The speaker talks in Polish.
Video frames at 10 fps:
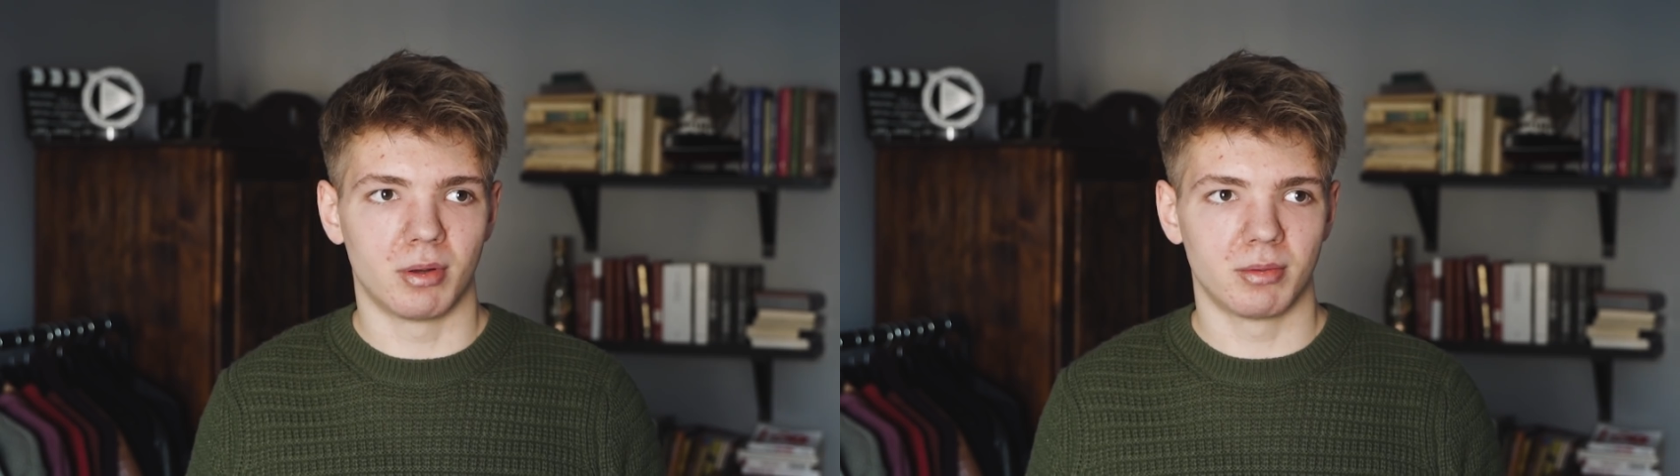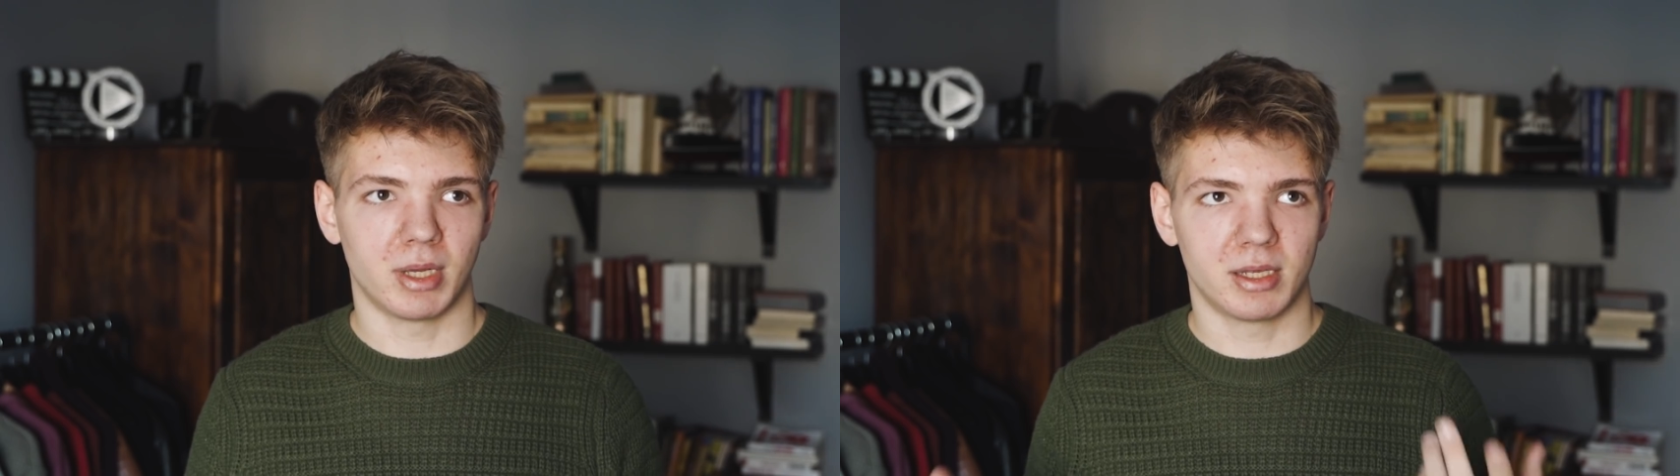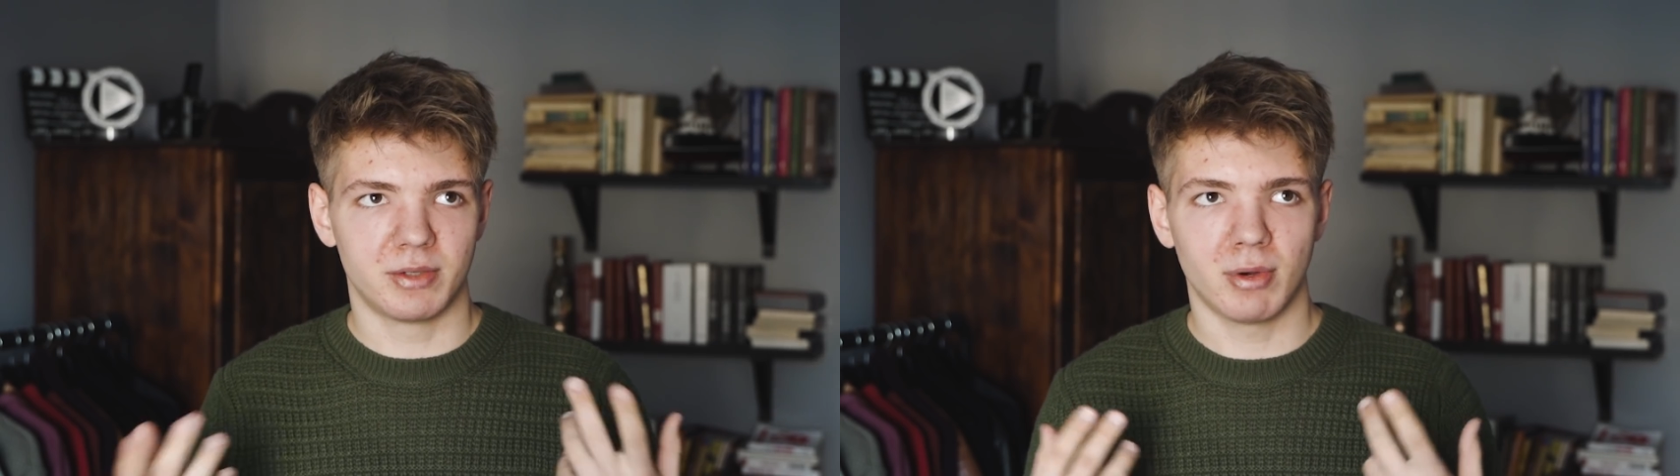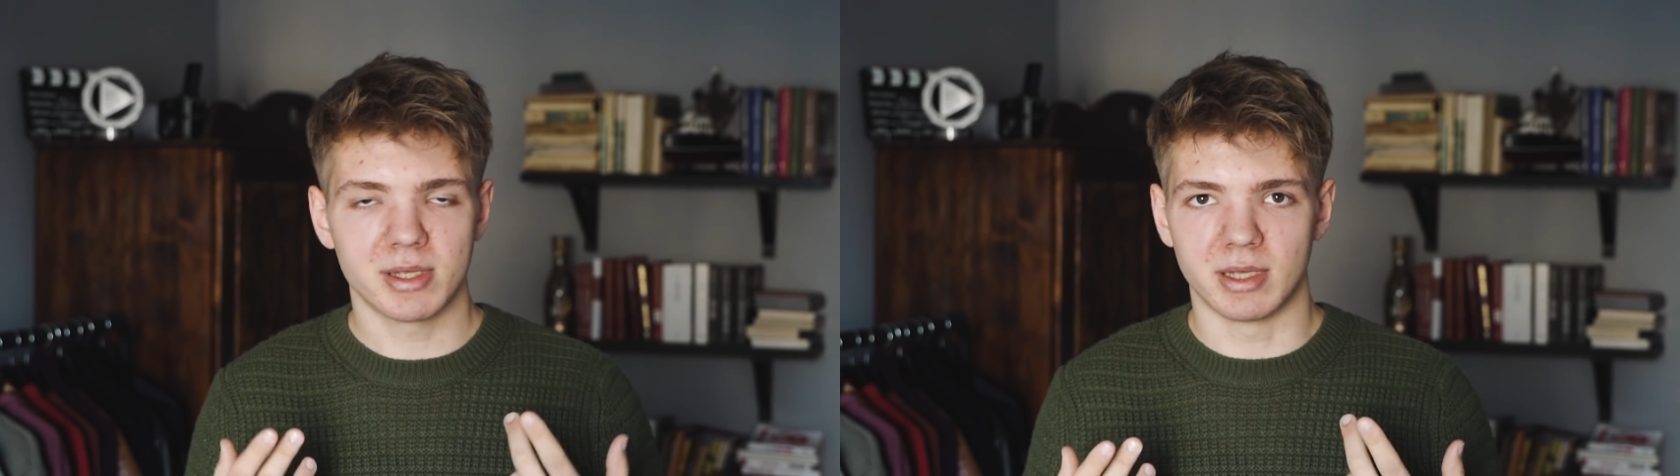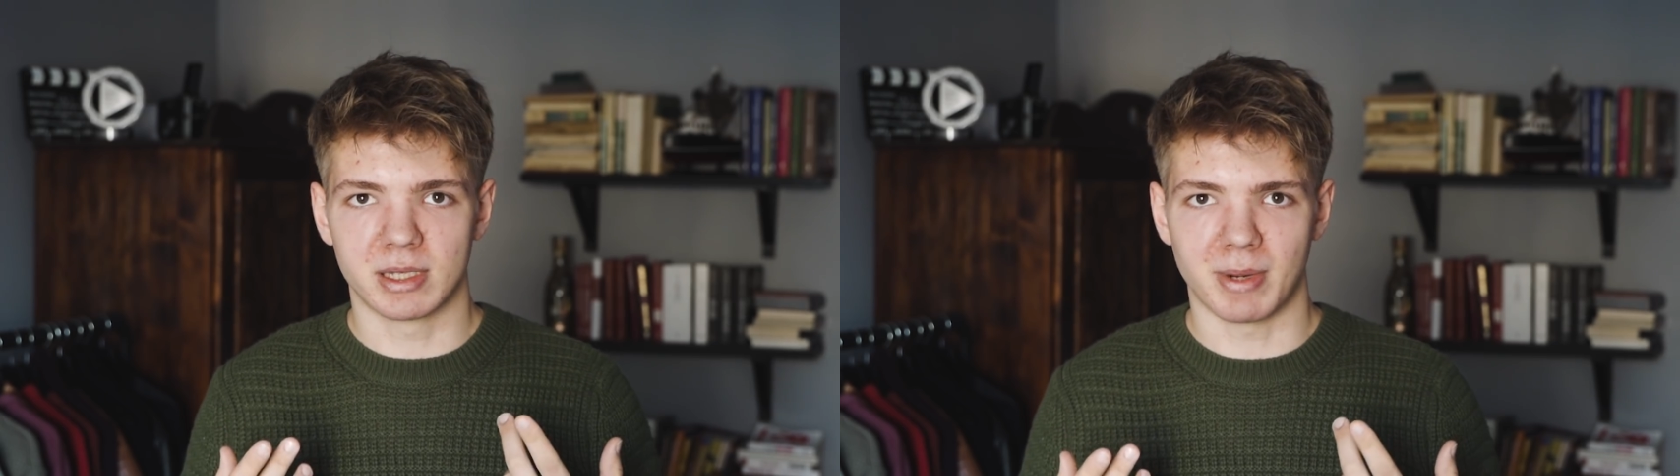o jakichś
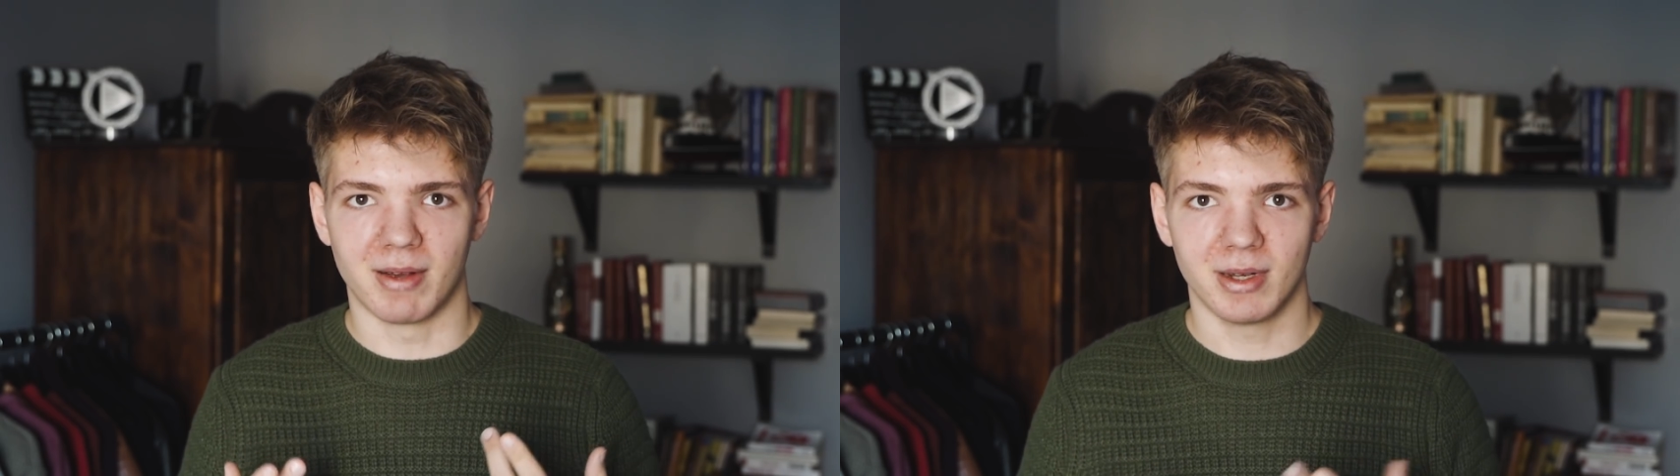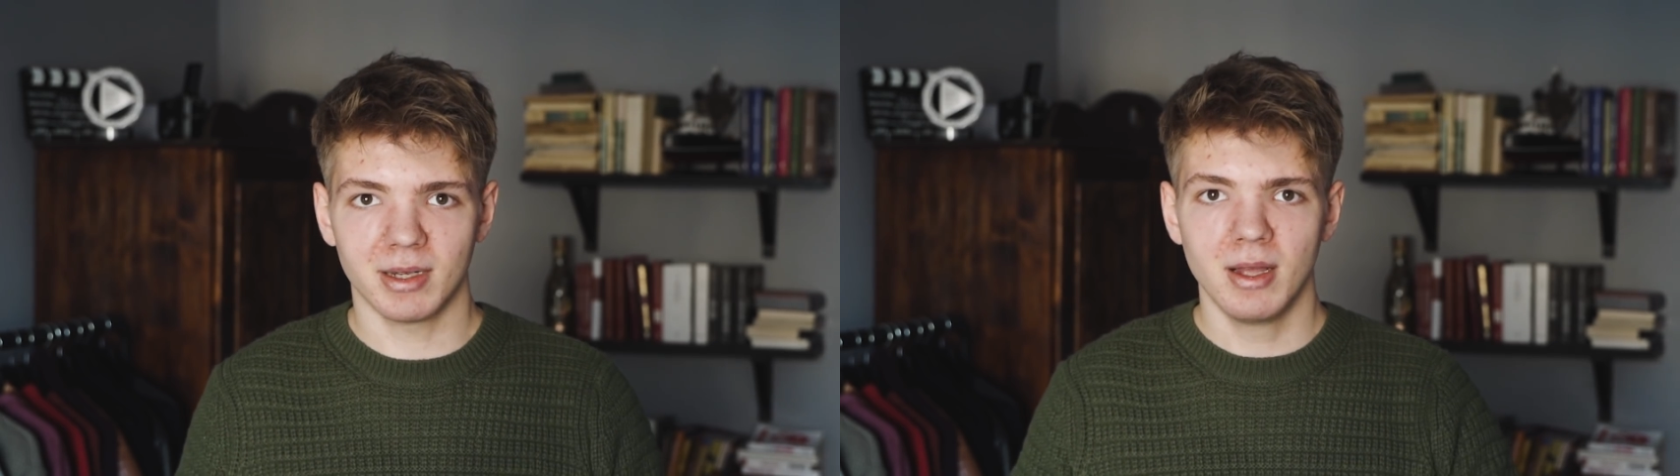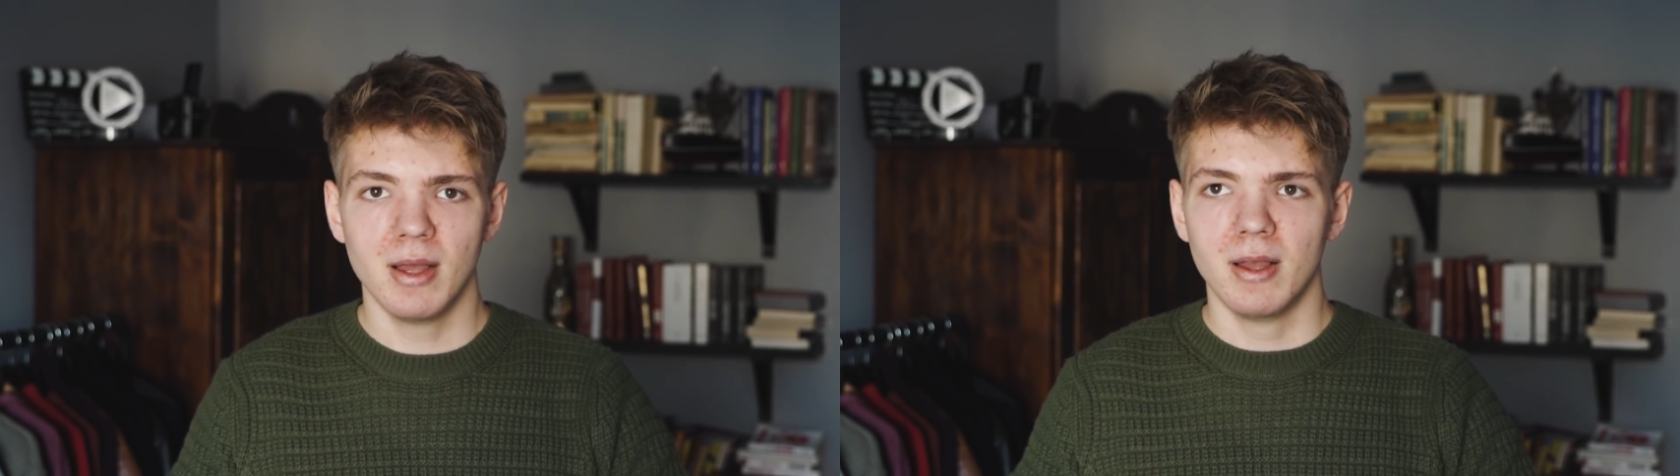własnych sprawach.